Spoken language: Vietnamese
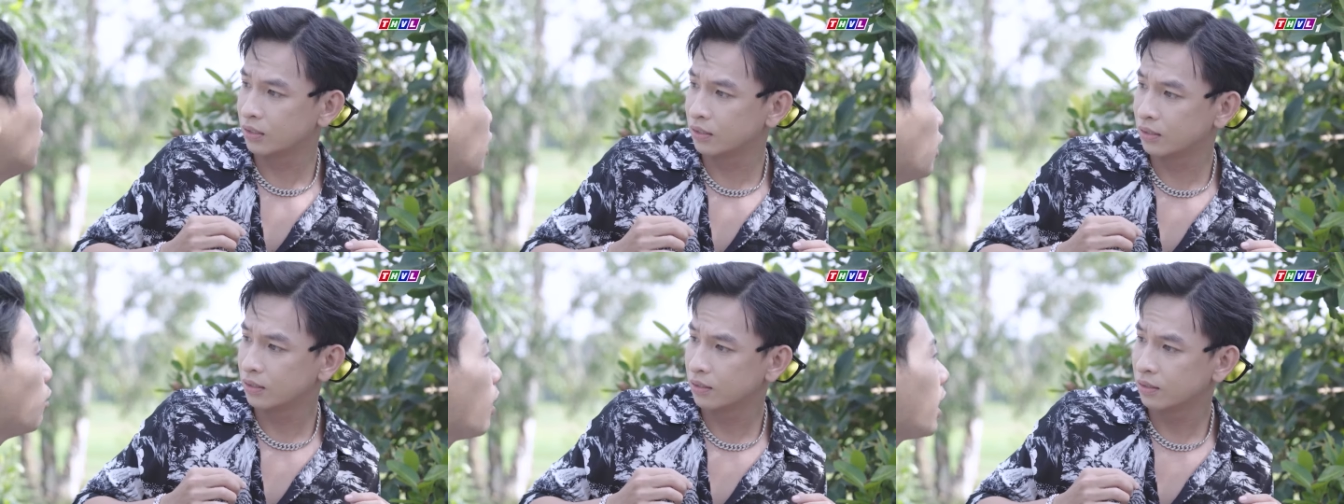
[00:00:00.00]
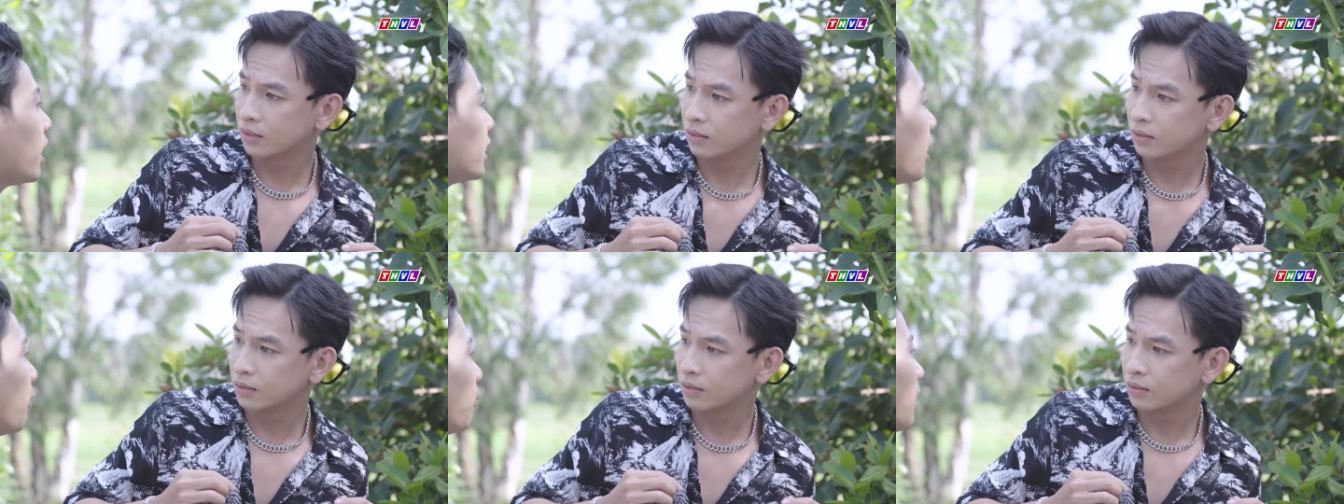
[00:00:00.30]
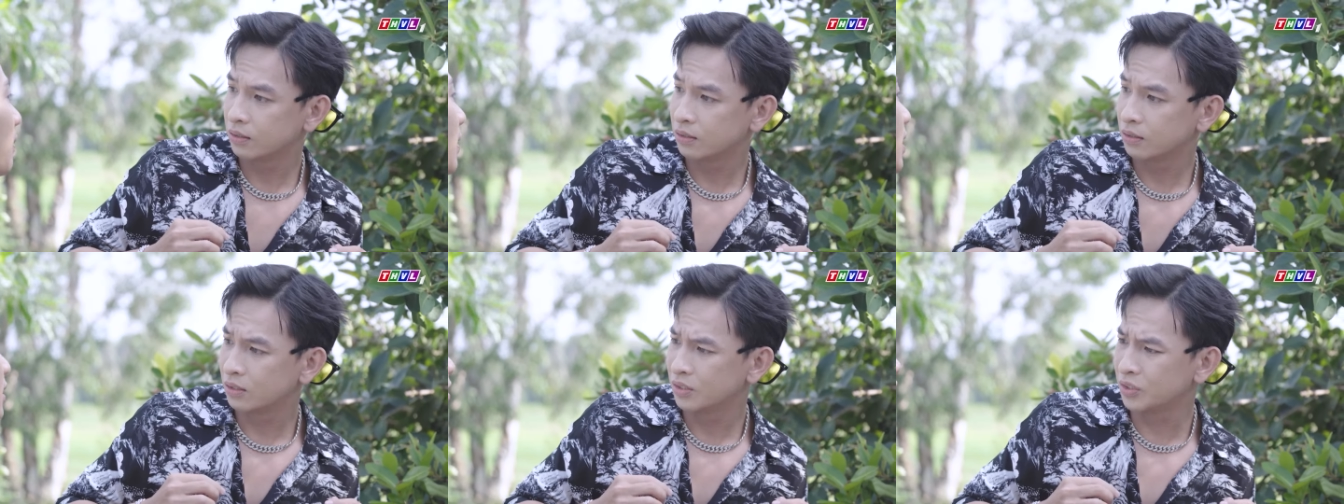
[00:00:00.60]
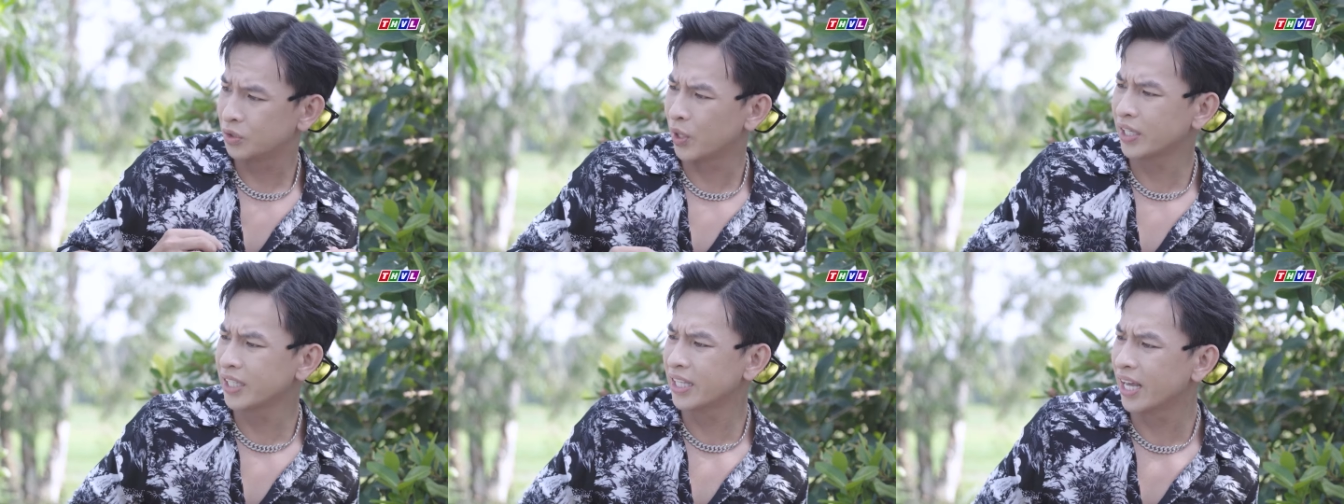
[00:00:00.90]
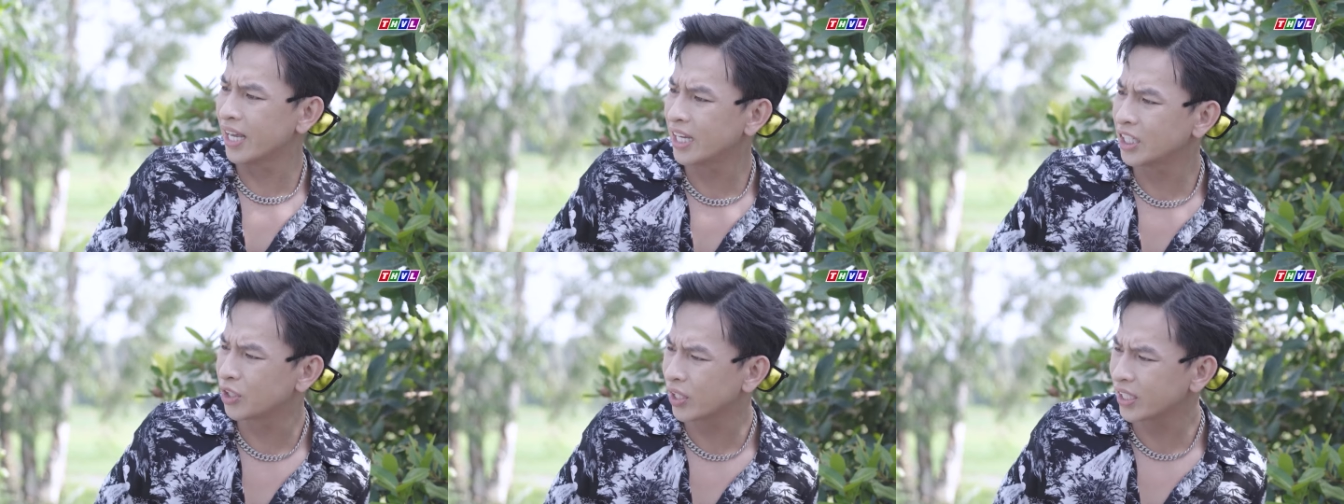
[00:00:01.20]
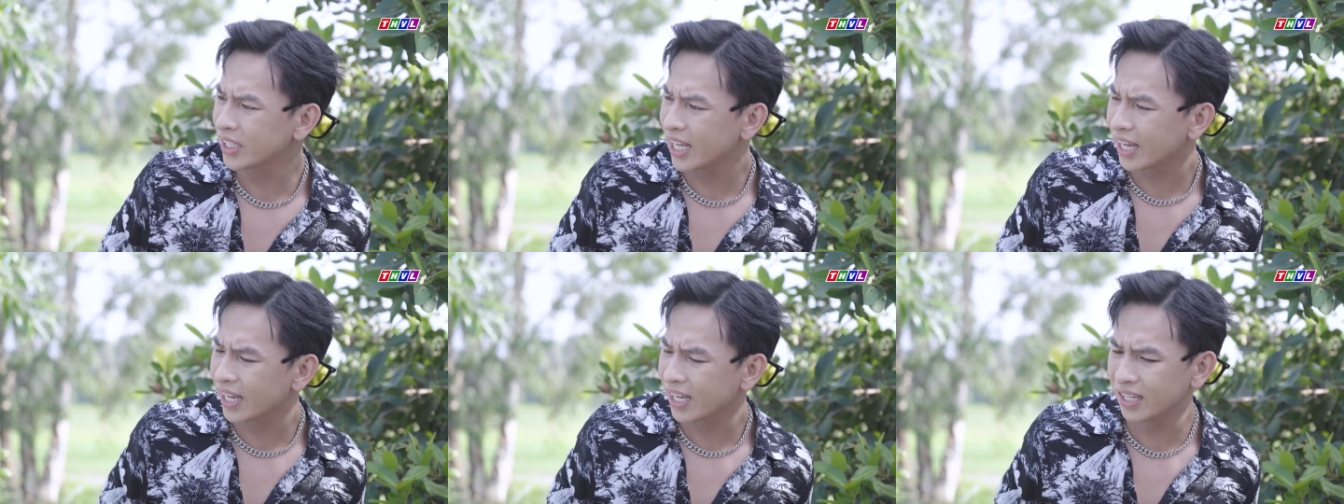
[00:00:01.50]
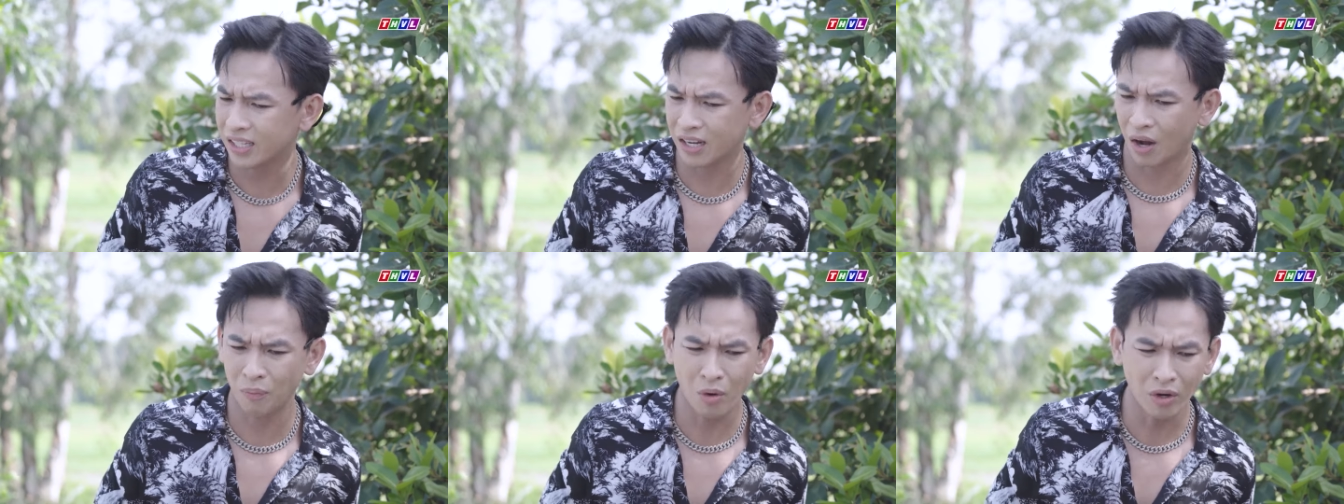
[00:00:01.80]
chuyện quan trọng lắm anh chuyện gì chuyện
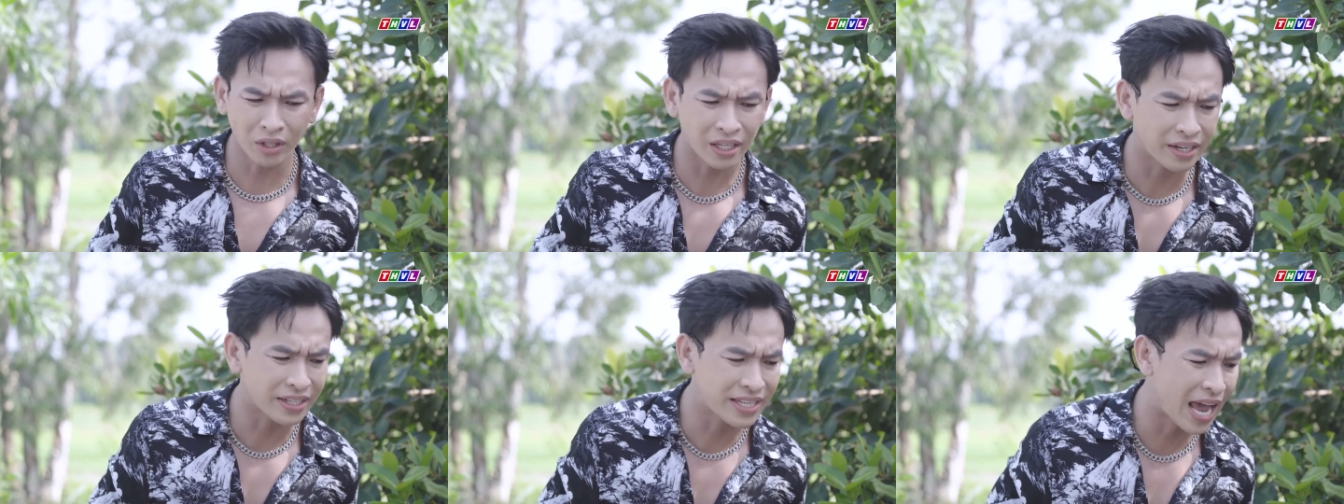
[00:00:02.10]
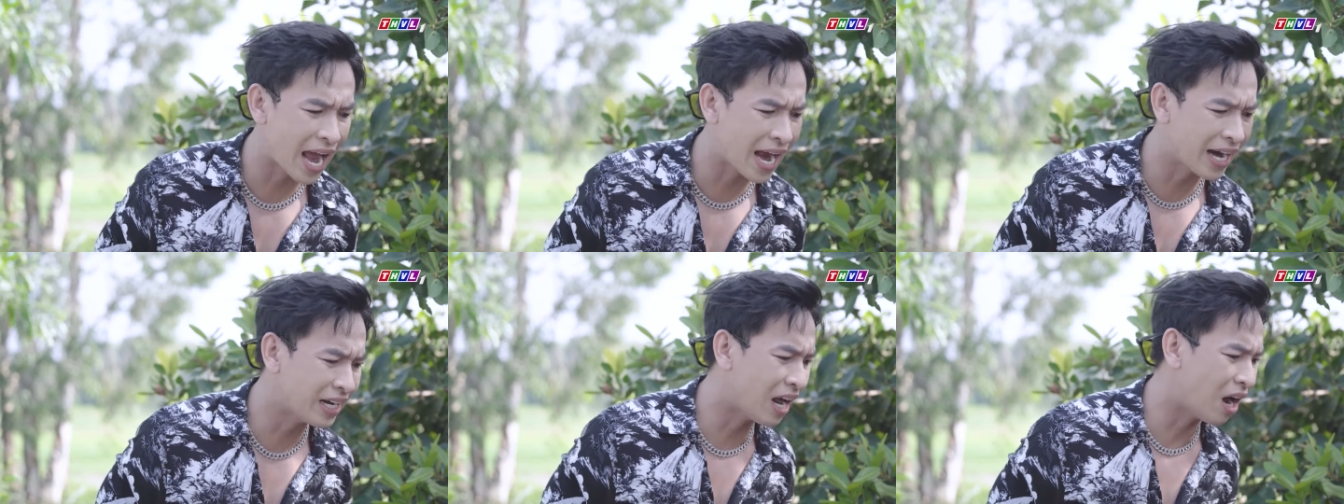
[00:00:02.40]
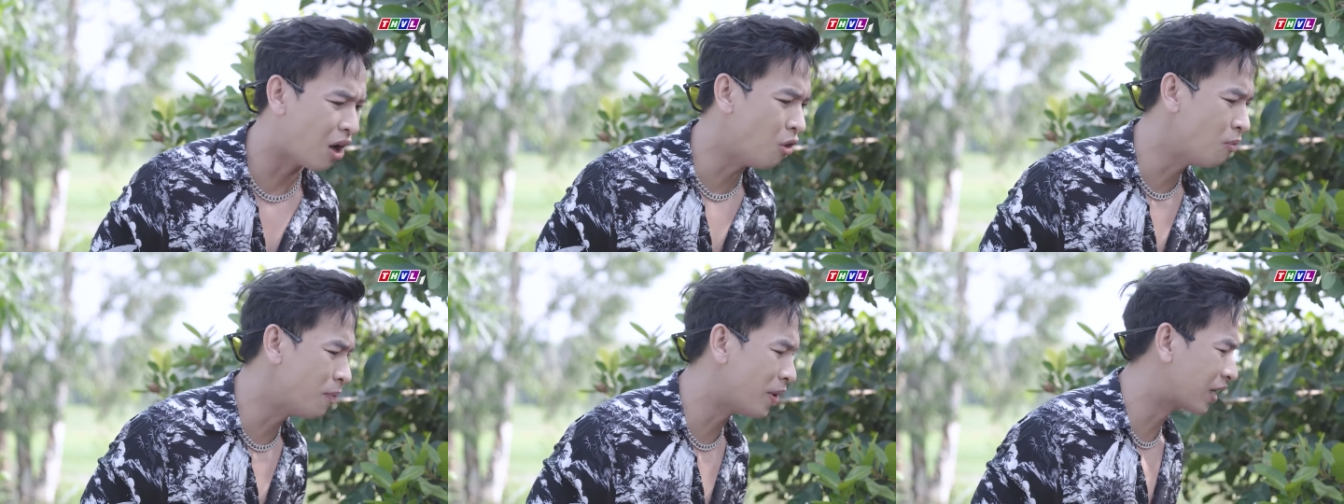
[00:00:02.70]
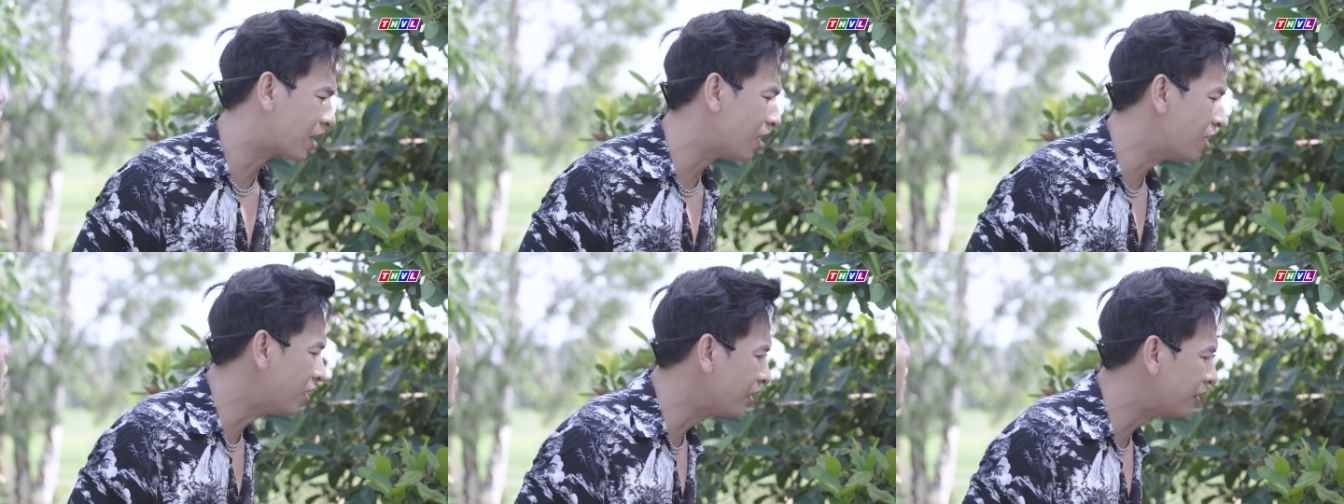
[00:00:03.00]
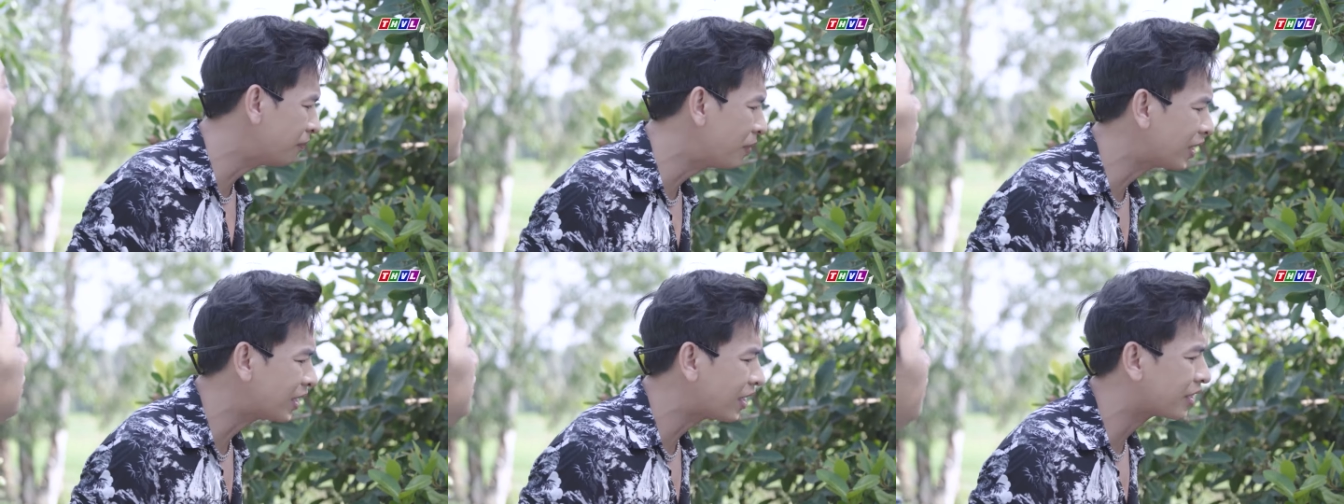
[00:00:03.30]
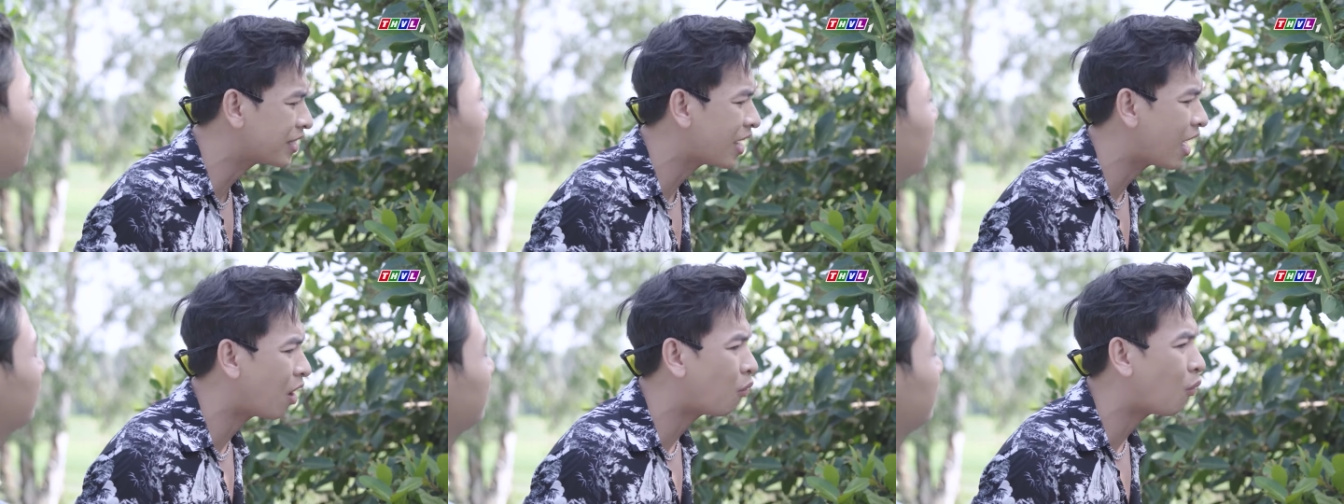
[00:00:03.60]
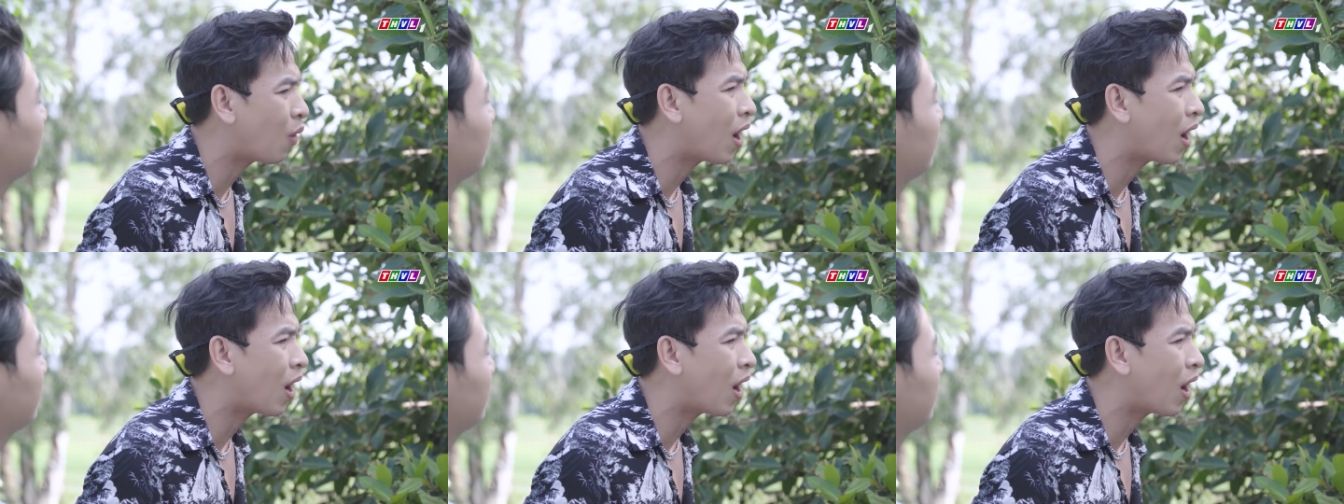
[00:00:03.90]
gì không có thời gian đâu mà cứ mất thời giờ